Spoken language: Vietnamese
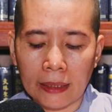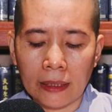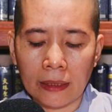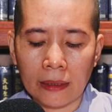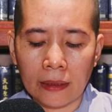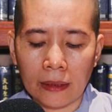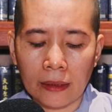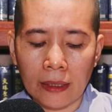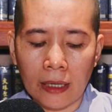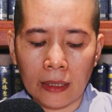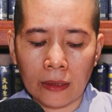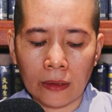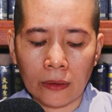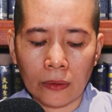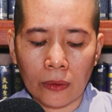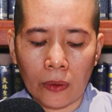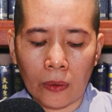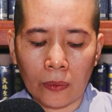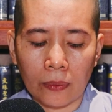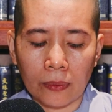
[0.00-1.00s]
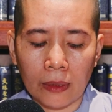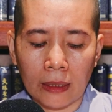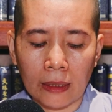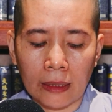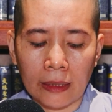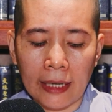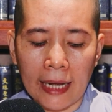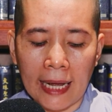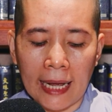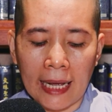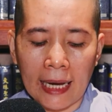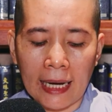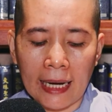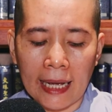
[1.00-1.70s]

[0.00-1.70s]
đưa đến tột đỉnh a